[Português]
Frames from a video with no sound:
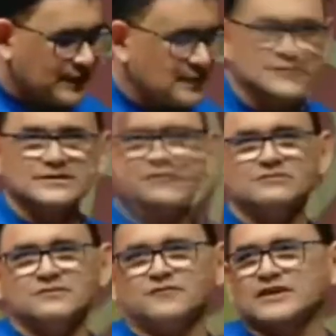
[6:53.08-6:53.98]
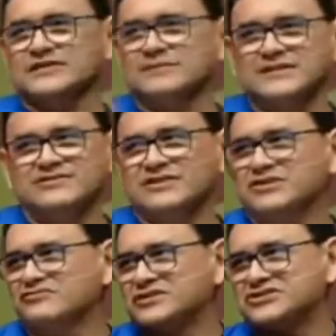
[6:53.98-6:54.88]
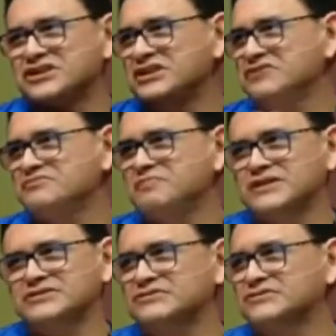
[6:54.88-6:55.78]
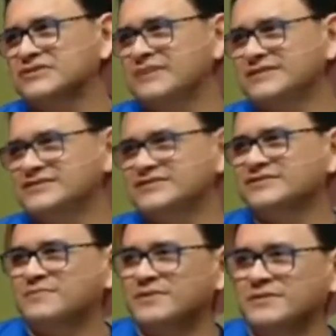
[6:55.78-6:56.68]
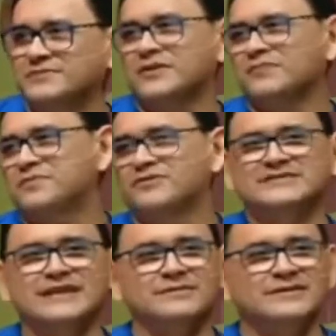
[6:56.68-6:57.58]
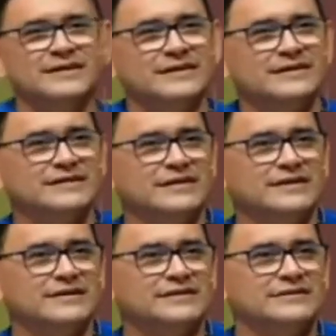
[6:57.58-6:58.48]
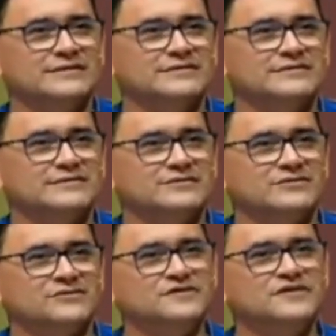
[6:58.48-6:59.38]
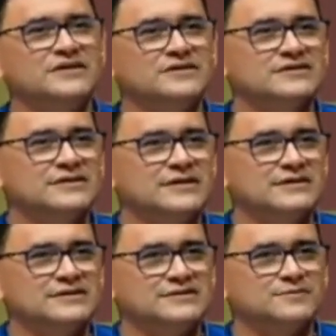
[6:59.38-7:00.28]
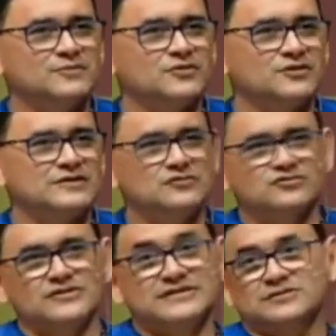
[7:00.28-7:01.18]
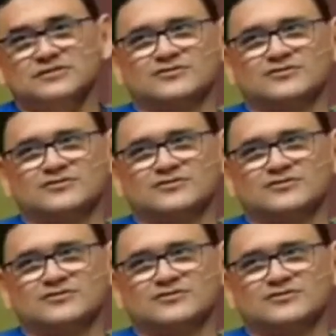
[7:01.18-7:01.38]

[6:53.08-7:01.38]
então, e foi também isso aí que eu não achei nenhum pastor jamais, pelo menos porque, porque eu saiba, é, não vi ainda, né, explorou isso, eu não estou dizendo que eu